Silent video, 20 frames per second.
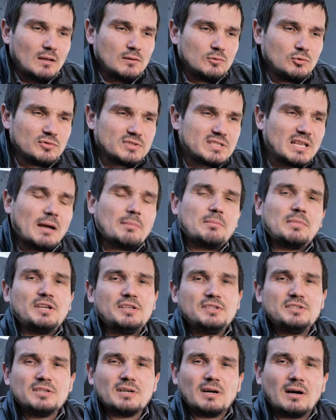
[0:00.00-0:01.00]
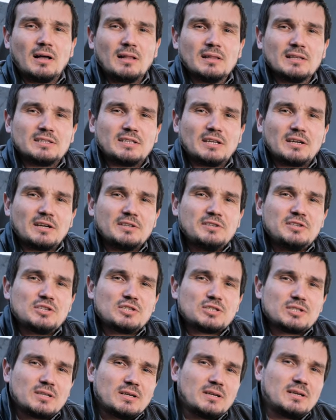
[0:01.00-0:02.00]
Но самый идеал это,
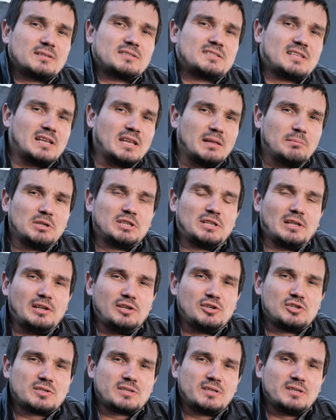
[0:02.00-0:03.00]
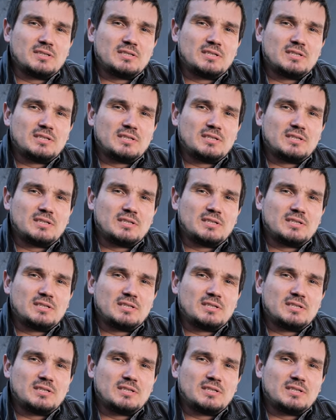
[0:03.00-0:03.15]
конечно, цельнометаллические